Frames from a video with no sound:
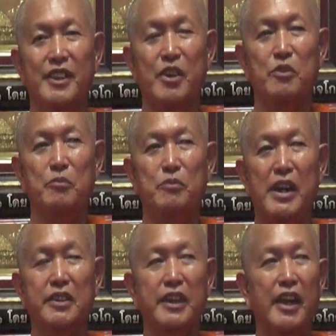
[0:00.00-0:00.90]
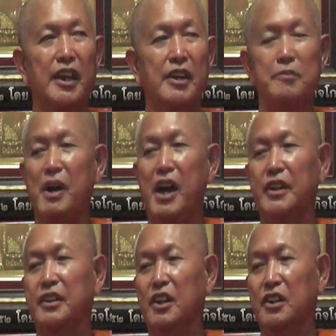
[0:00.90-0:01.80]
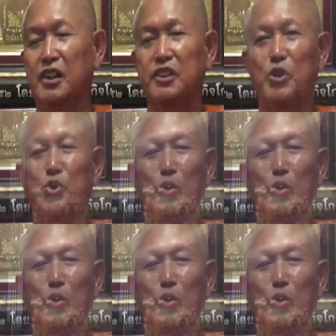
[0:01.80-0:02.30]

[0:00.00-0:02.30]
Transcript: นะไปแต่ละบ้านเขาก็จะ